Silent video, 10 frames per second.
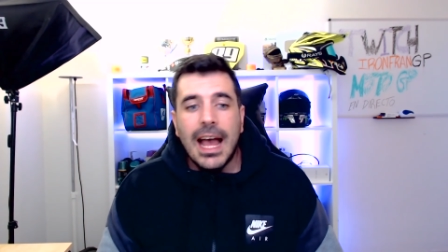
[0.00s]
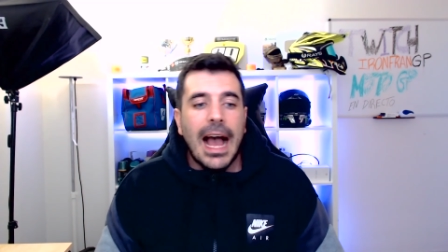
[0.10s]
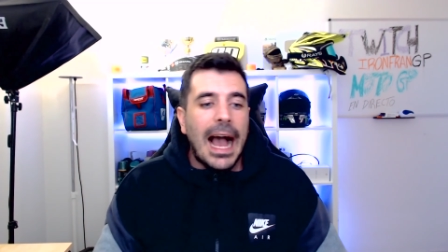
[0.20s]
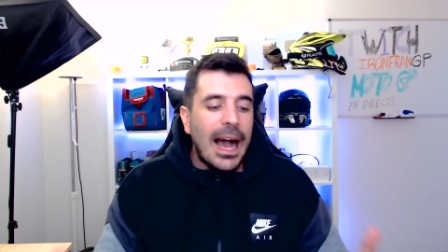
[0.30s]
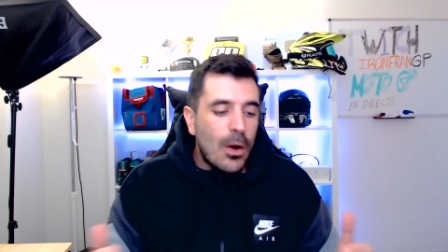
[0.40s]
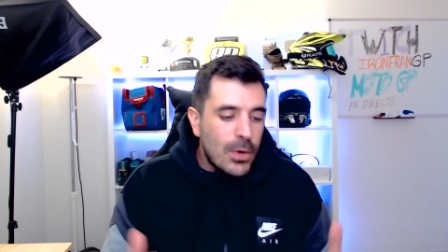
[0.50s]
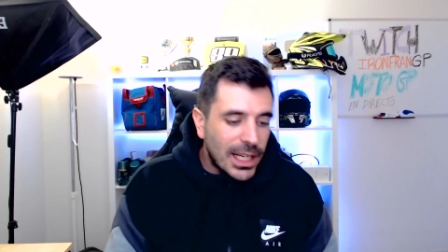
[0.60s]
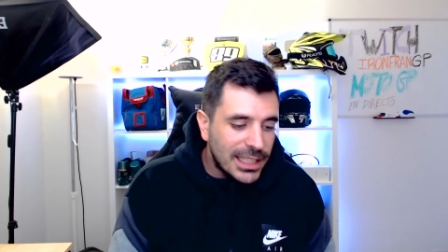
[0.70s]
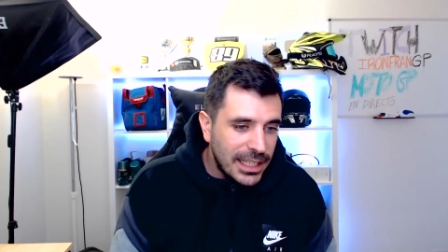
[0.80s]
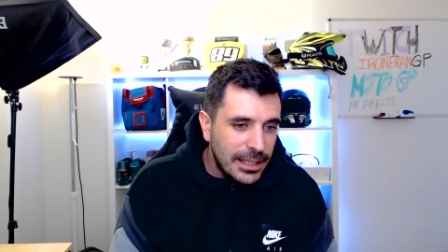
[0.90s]
Aún
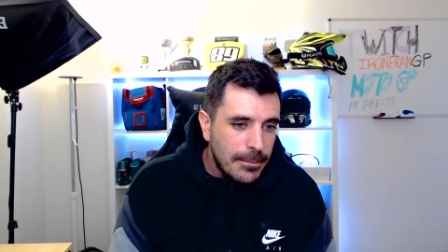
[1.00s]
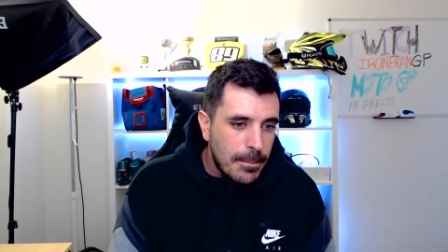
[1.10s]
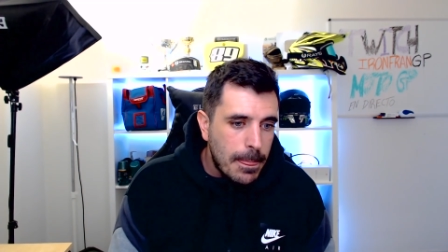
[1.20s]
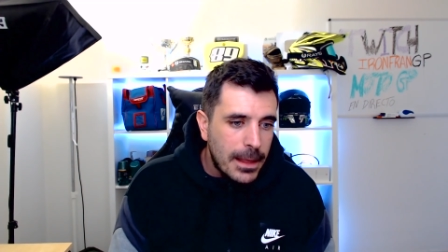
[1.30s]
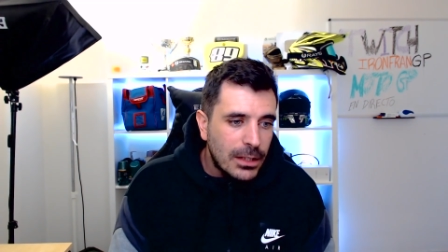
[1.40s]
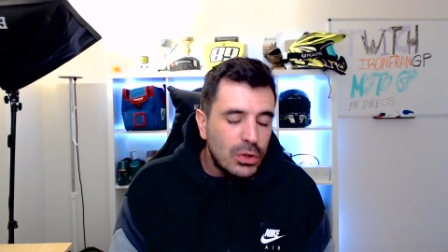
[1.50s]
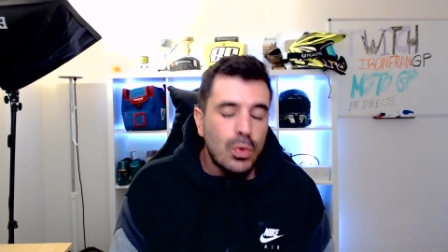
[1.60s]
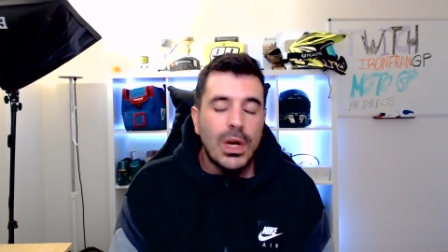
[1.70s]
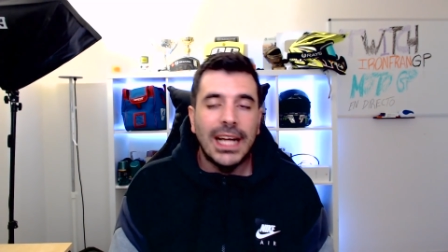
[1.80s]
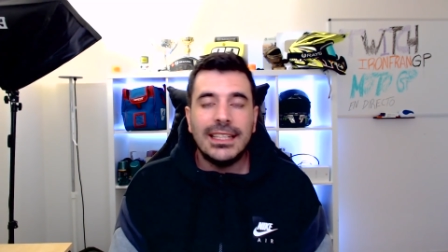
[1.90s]
así,
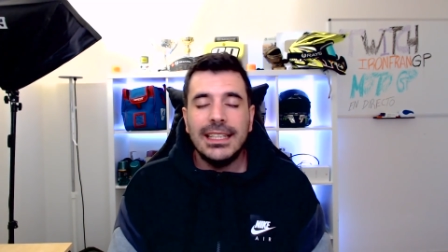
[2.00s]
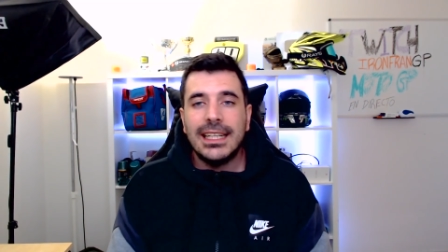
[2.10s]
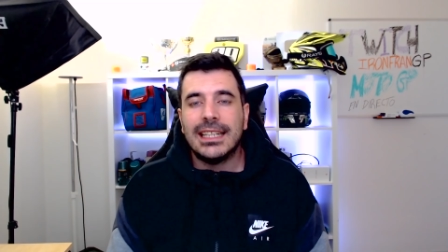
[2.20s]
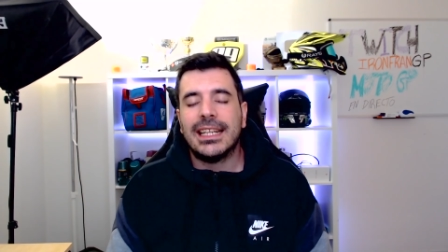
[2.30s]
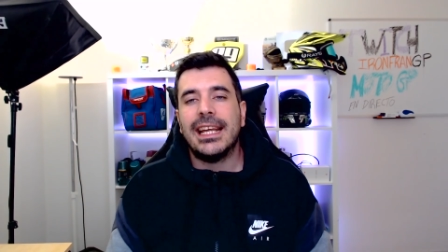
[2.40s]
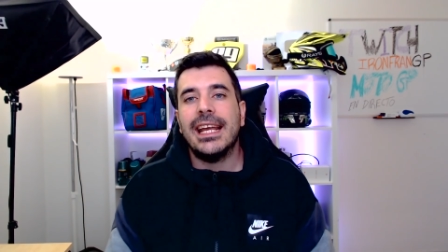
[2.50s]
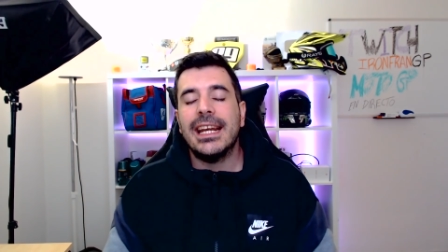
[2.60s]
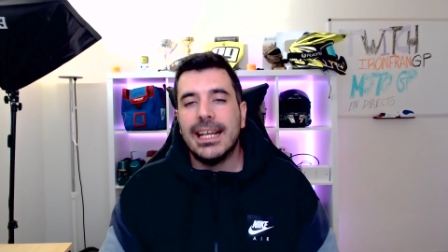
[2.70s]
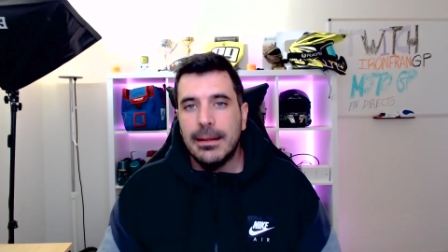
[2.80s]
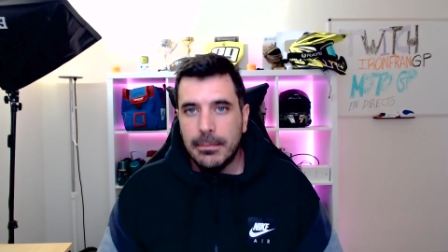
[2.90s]
Ducati, que
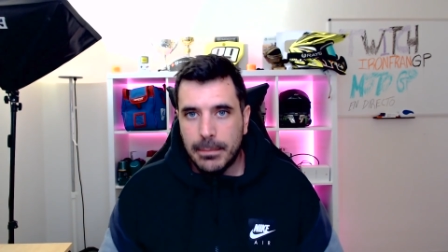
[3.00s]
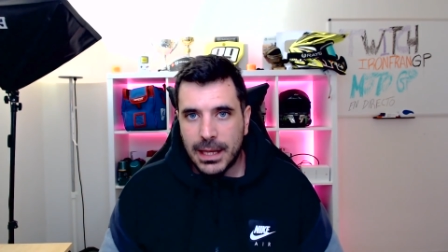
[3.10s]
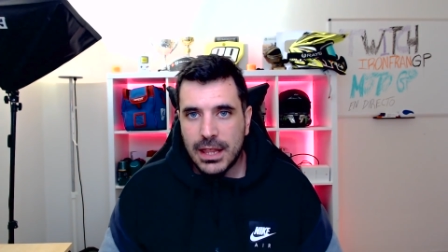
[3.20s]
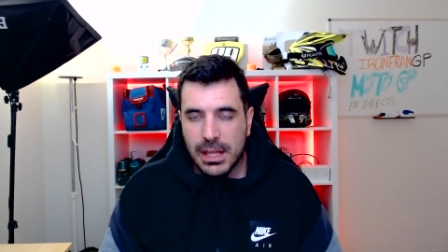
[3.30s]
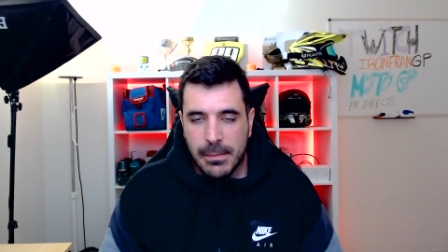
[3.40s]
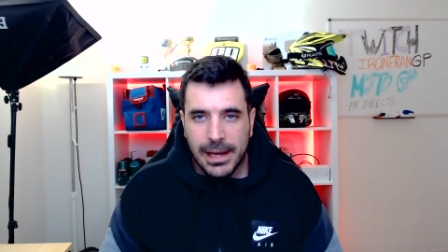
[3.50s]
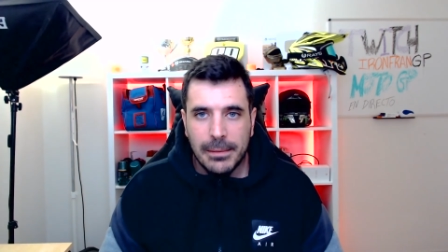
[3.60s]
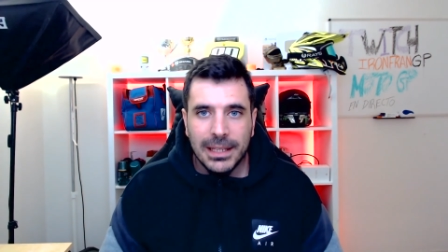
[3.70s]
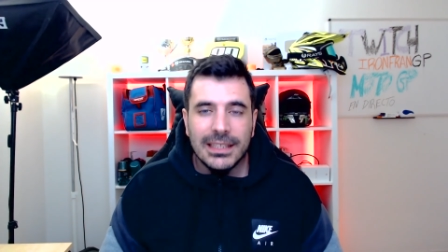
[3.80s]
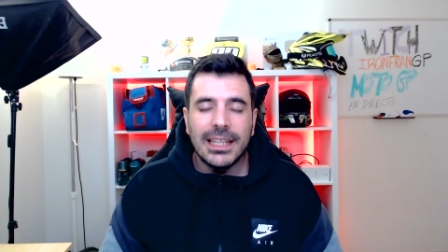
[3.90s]
quiere
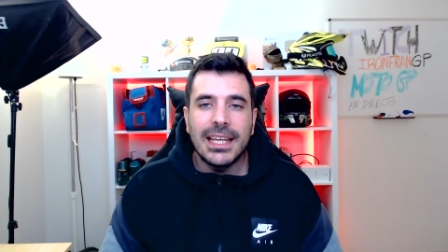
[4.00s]
principalmente,